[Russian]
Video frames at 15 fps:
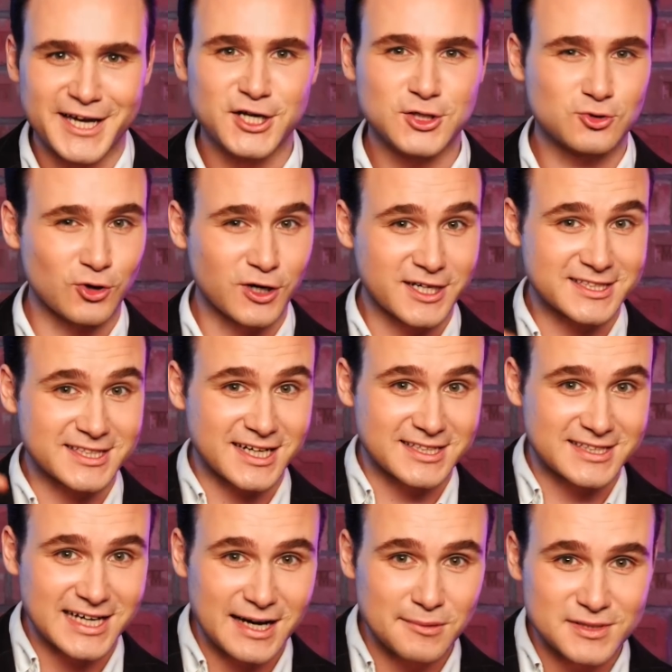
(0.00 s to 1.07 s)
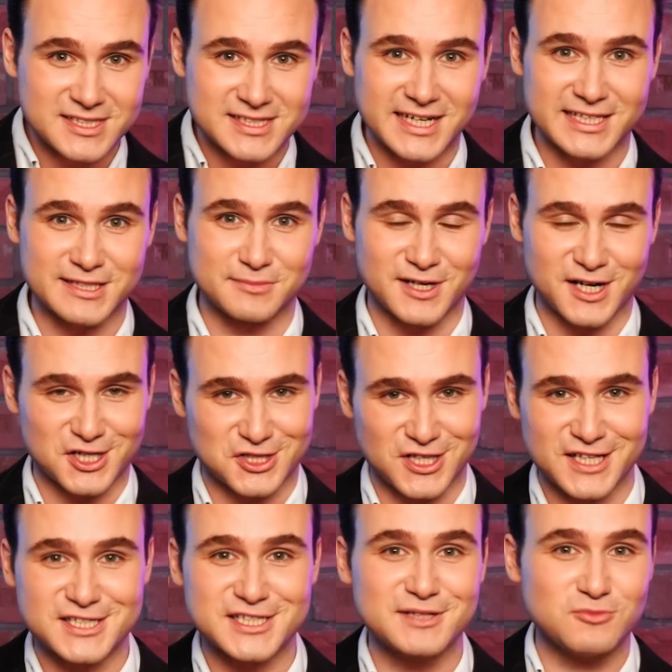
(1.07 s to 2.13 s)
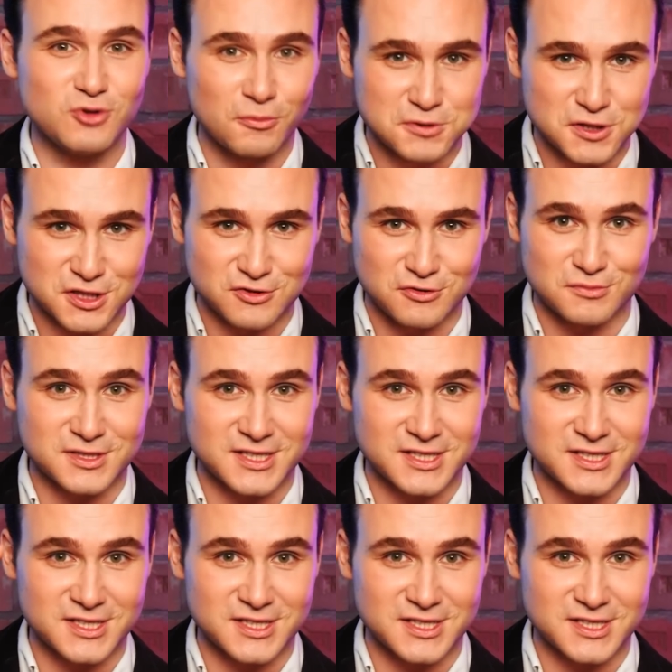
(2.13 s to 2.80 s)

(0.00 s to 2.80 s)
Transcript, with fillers: И только тогда мы станем гражданским обществом.